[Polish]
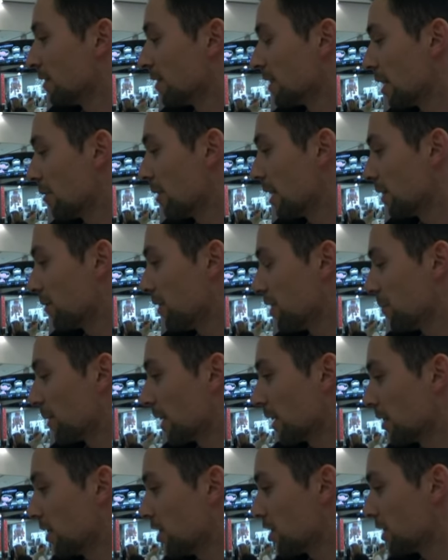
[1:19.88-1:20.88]
załatwić
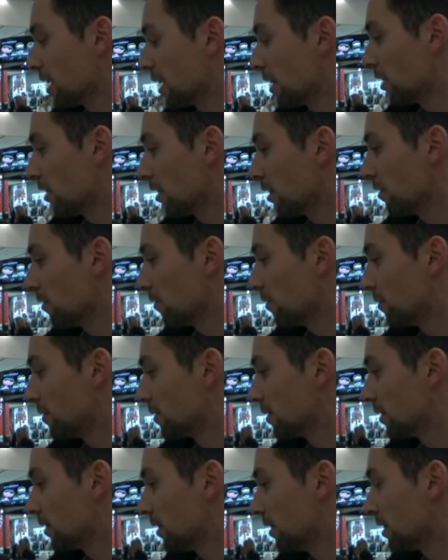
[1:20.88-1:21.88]
praktycznie no,
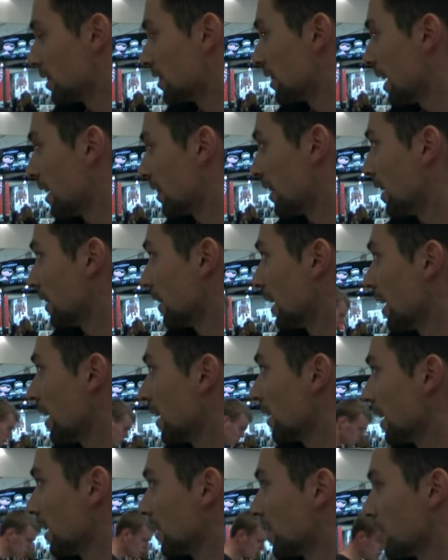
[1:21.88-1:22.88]
scenę,
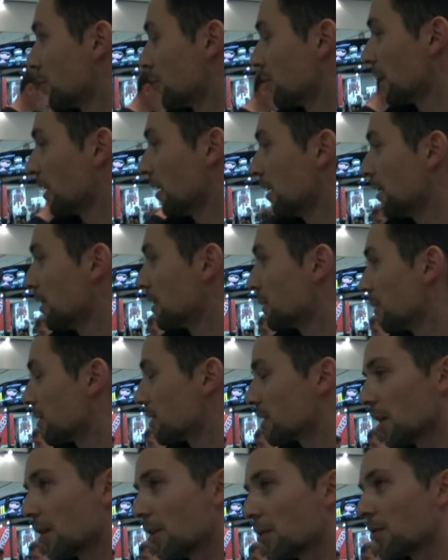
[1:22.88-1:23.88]
tak, jakichś tutaj
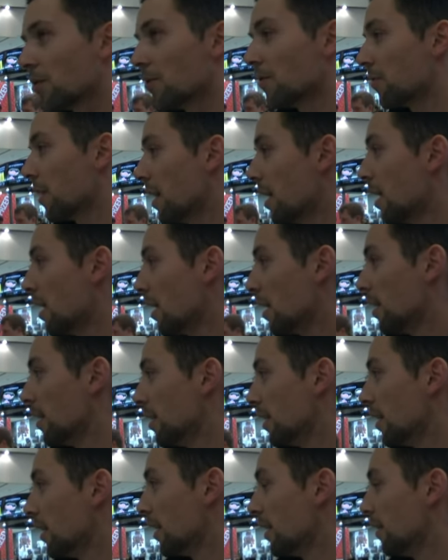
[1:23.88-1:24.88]
sponsorów,
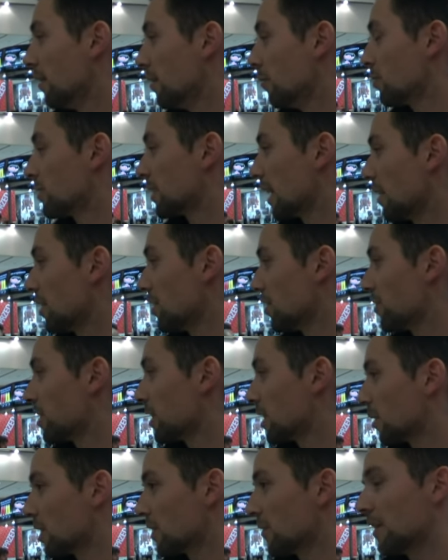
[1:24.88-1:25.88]
ustalić
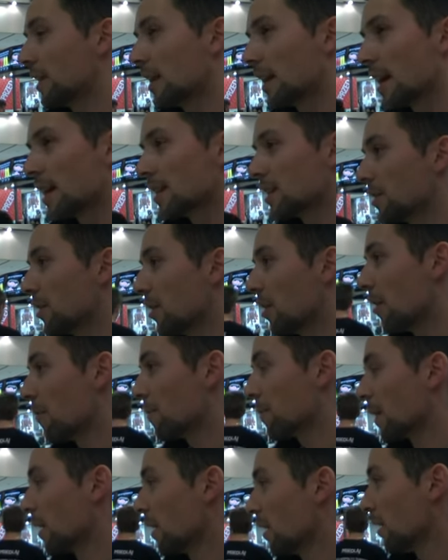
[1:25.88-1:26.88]
wszystko z federacją,
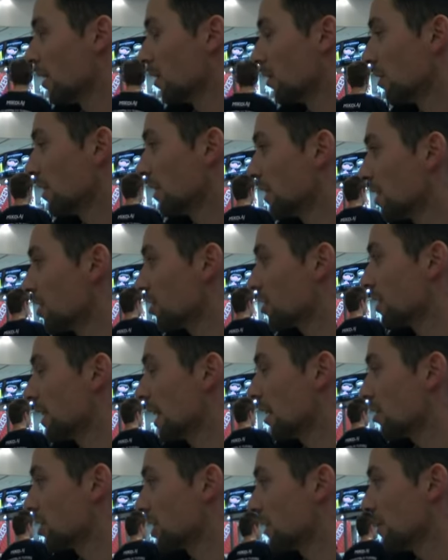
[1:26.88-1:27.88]
no i też
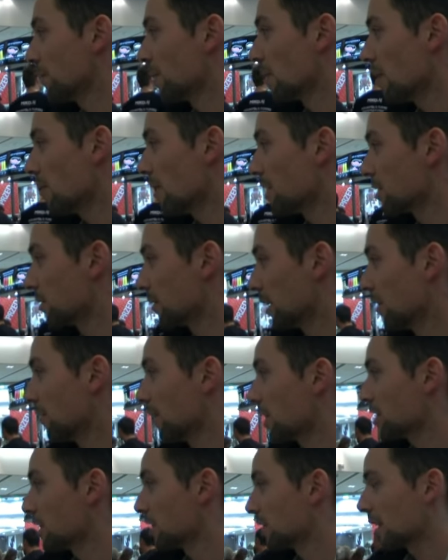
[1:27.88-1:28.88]
jakoś to wypromować. Tutaj
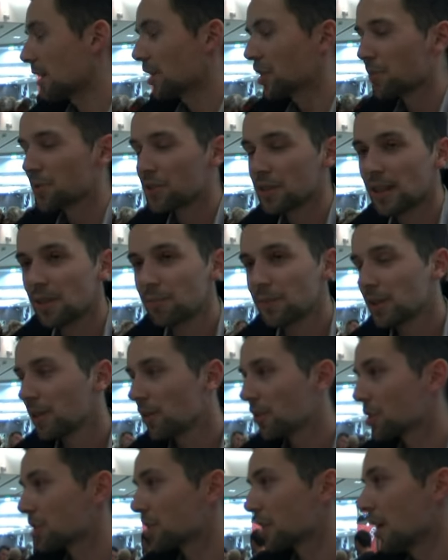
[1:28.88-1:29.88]
właśnie staraliśmy się na
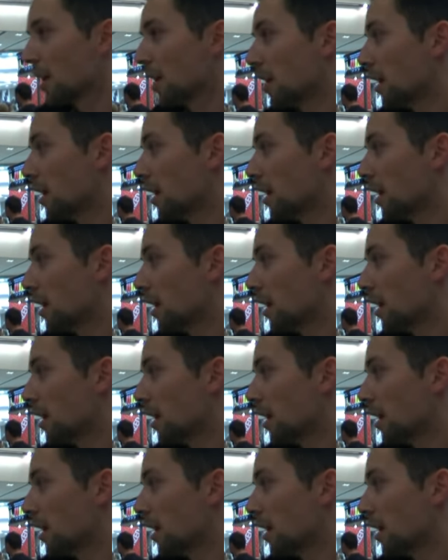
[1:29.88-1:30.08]
Bydgoszcz